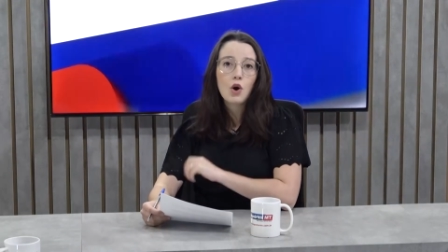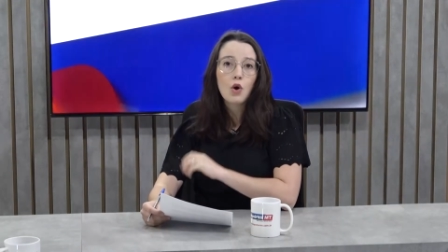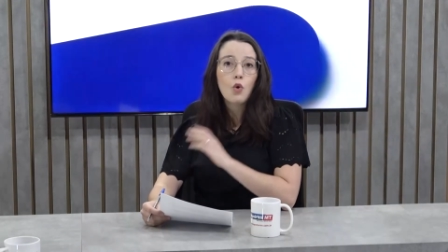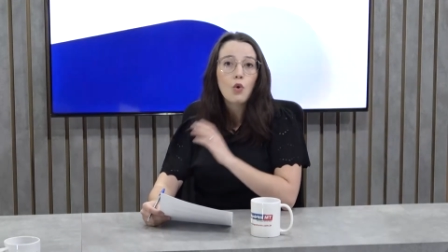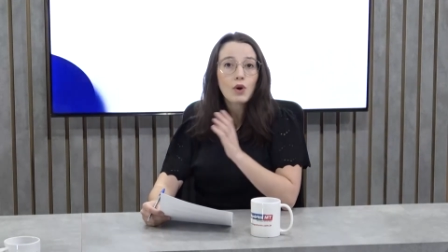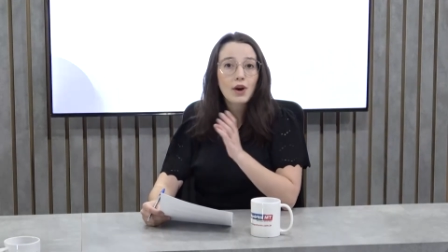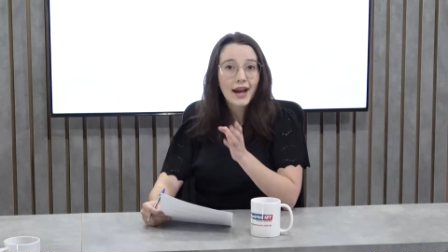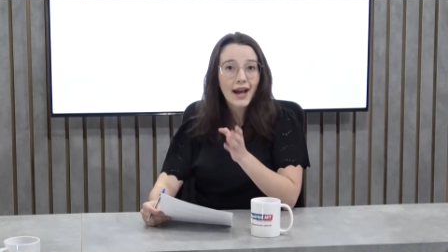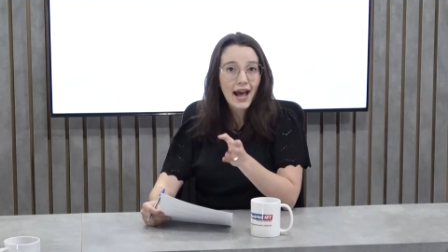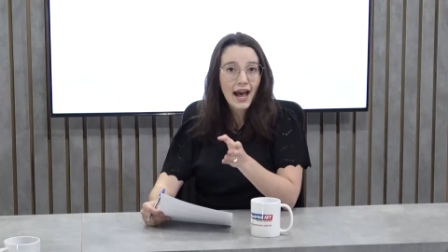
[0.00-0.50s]

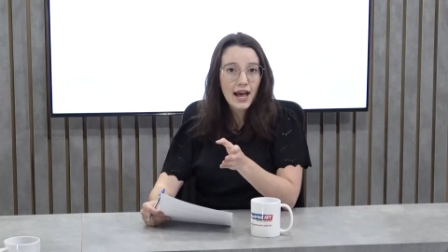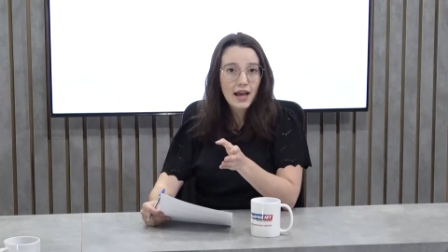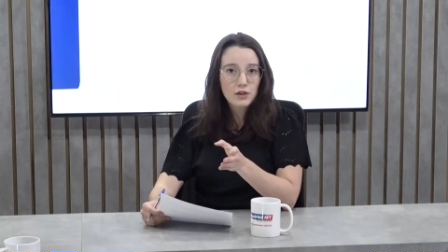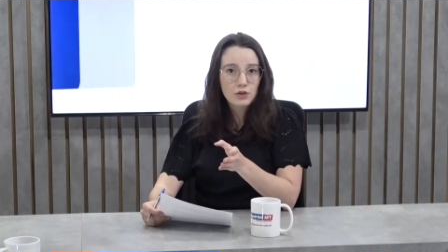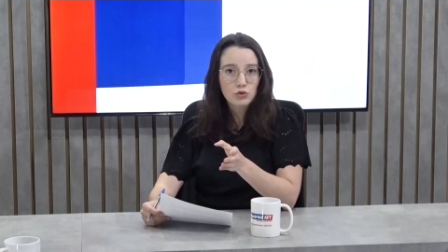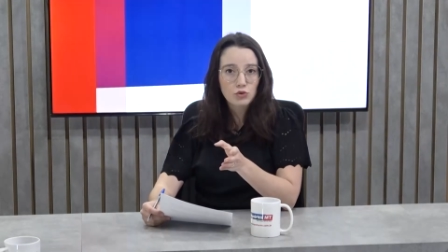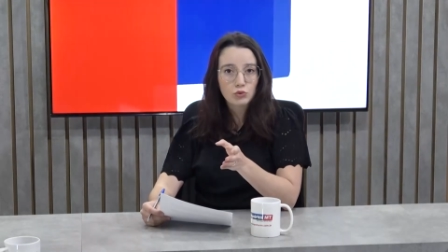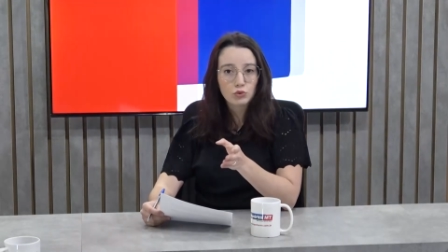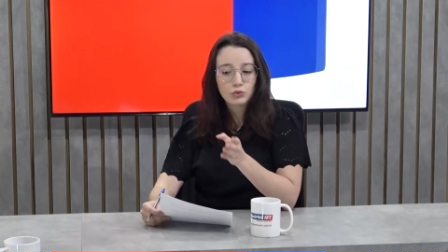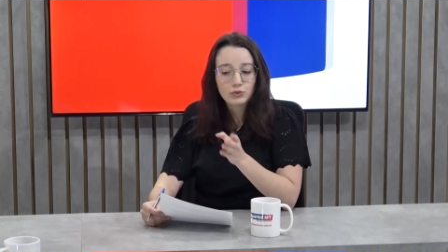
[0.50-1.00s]
o
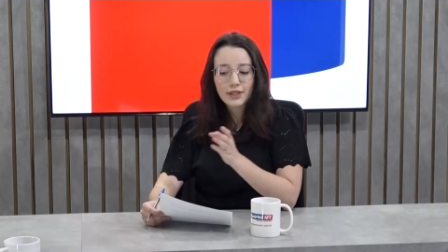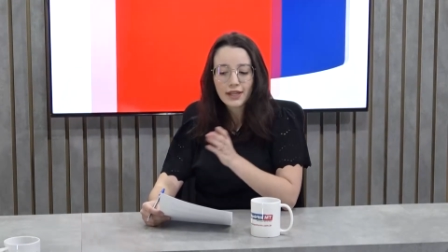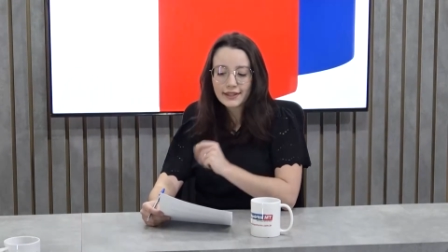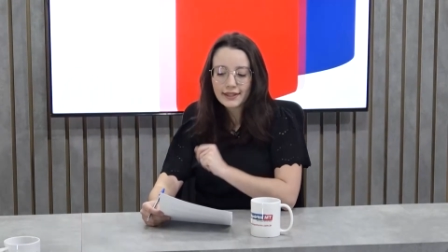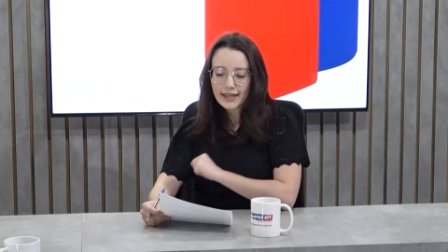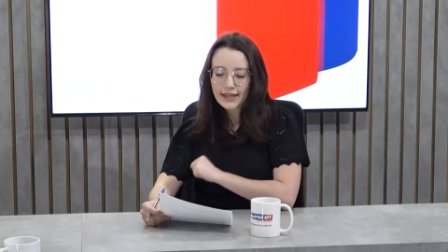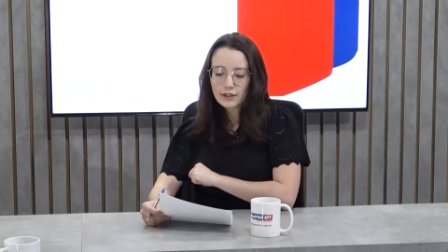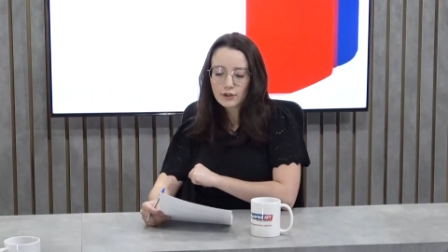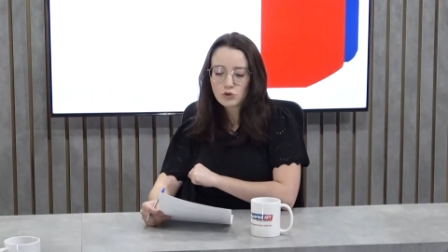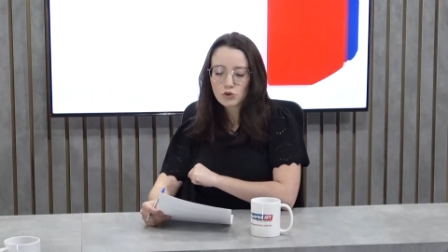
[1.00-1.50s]
caso do
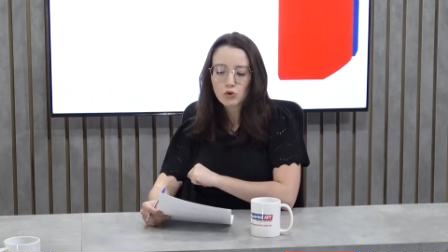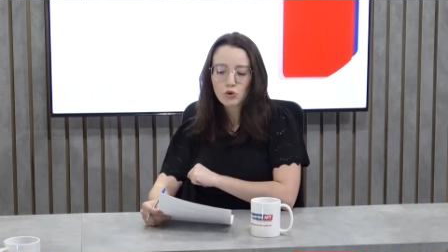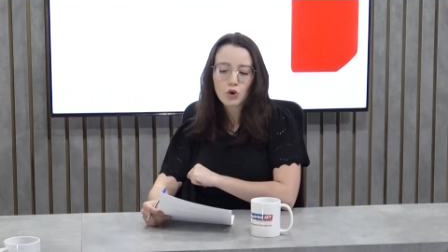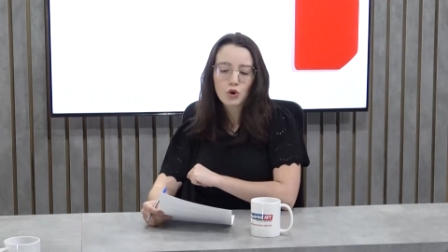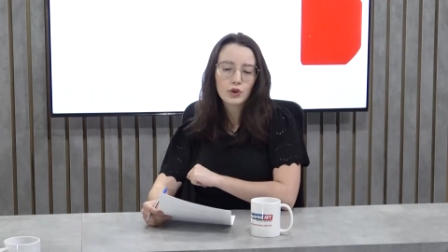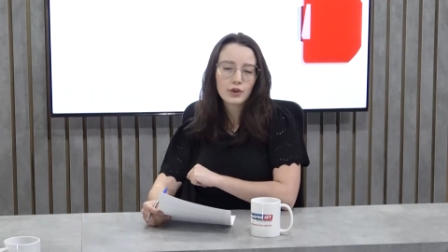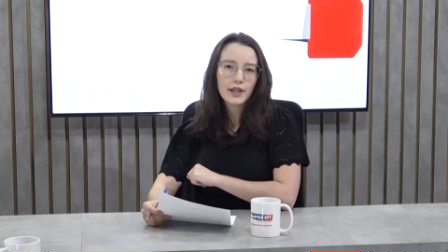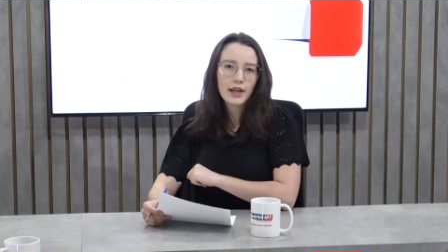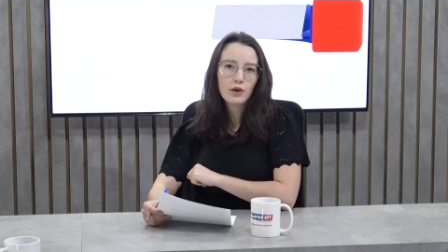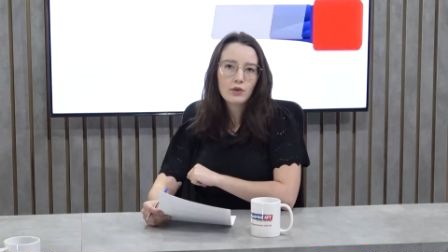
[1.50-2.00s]

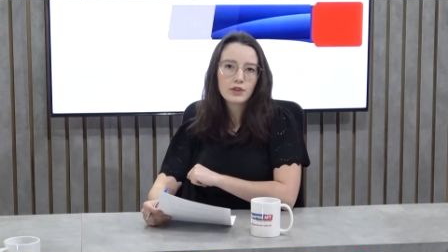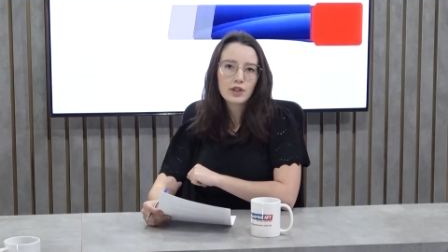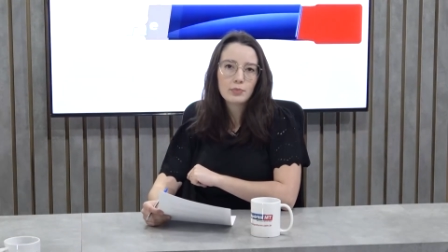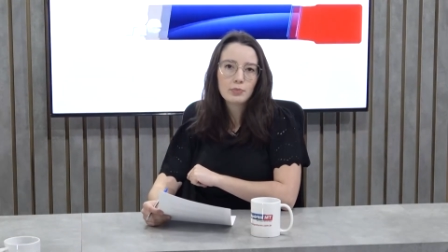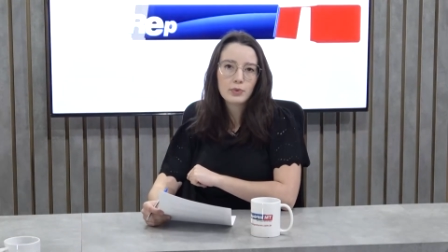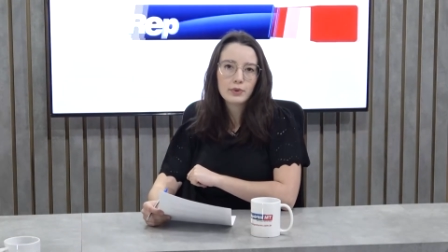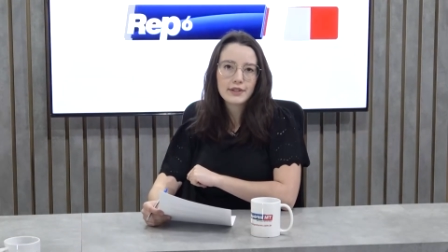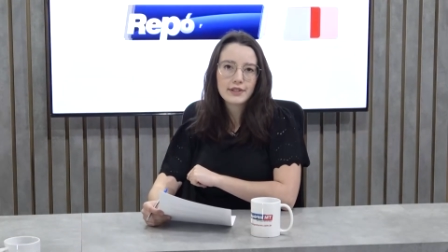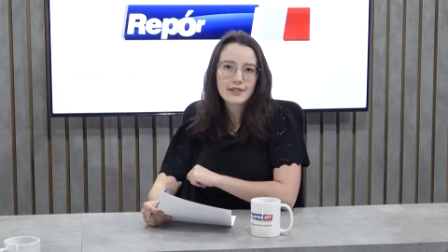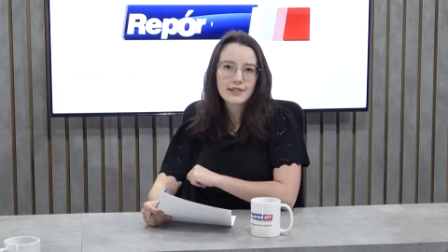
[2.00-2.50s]
tenente-coronel da
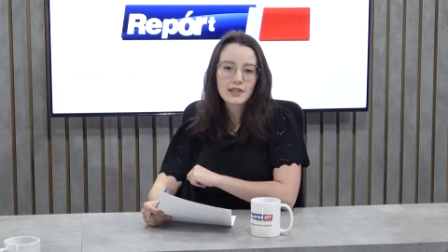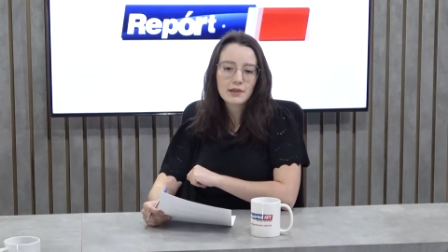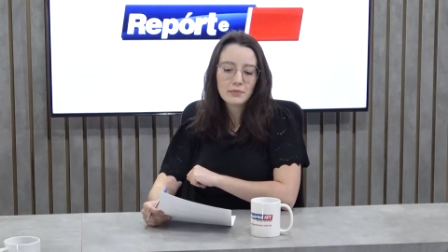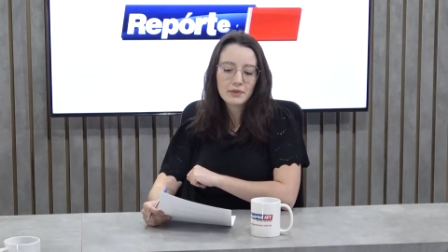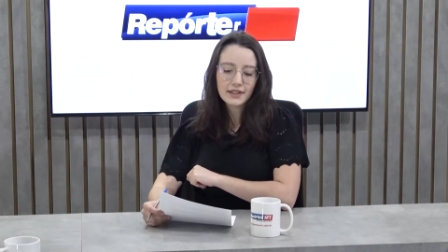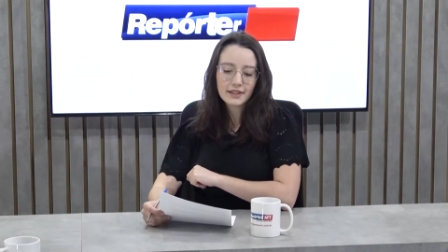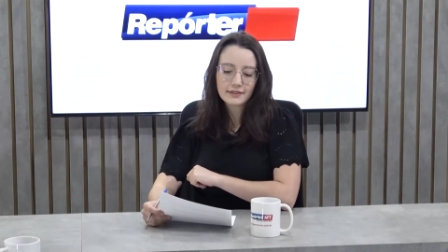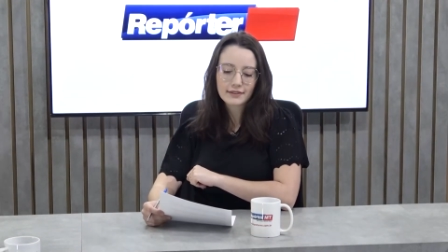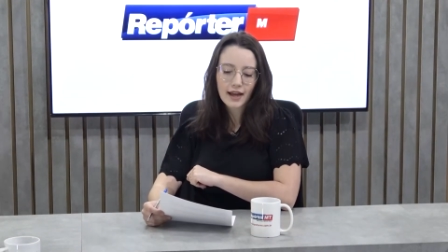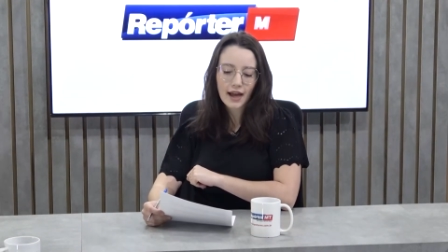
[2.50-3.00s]
Polícia
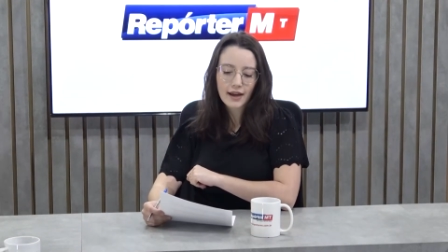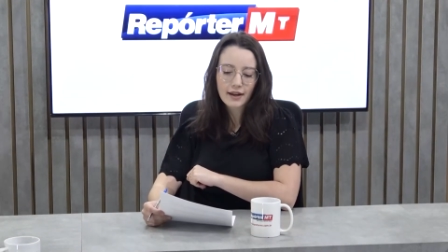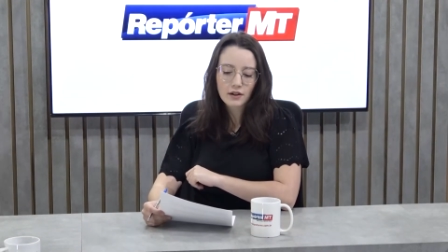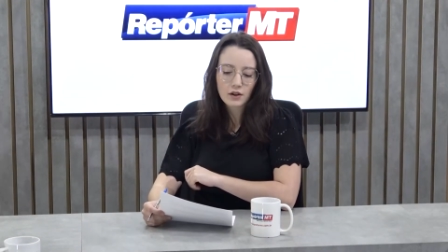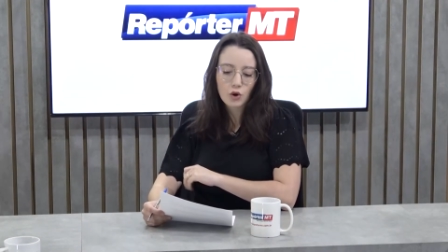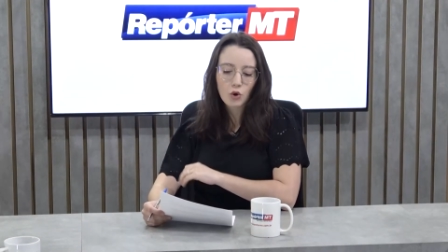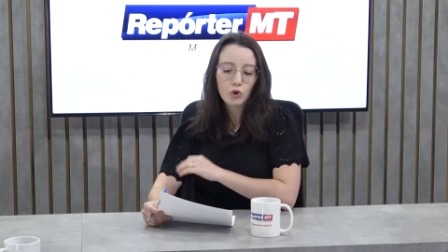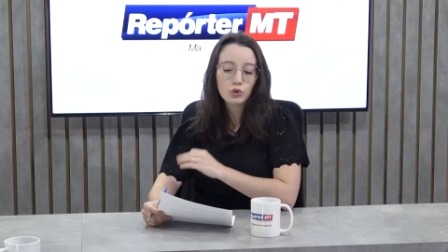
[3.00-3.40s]
Militar,